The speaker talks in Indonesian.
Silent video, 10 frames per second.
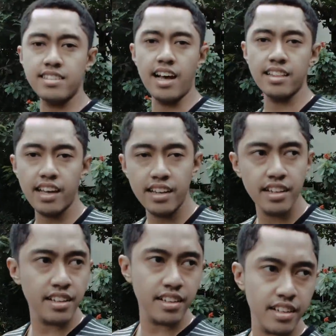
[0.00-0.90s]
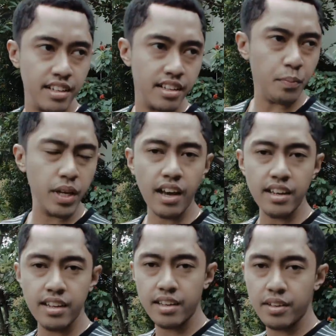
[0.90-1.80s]
Selatan tapi
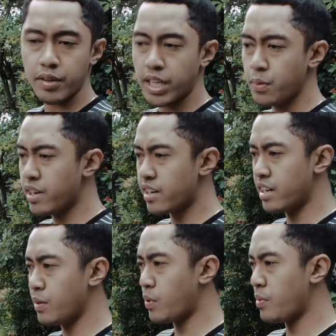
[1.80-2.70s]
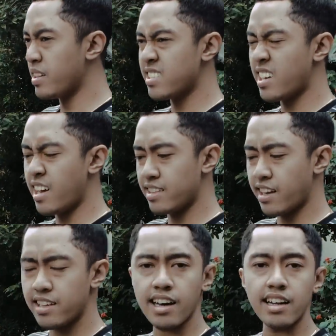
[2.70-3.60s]
ini beneran di perbatasan
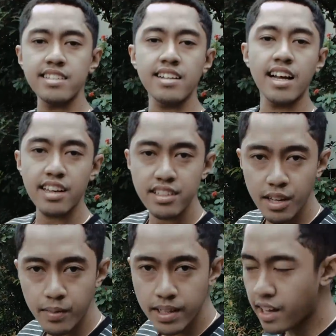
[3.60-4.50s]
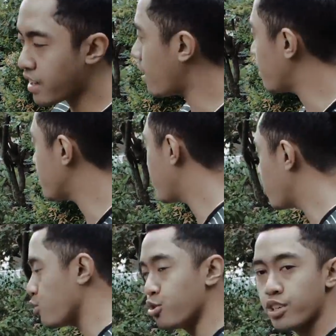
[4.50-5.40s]
antara Jakarta Selatan sama Tangerang sini
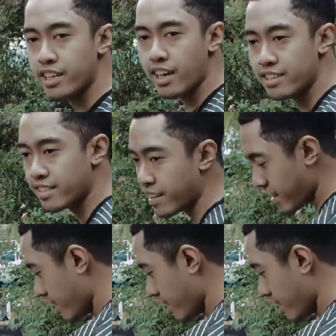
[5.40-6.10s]
gue tunjukin garisnya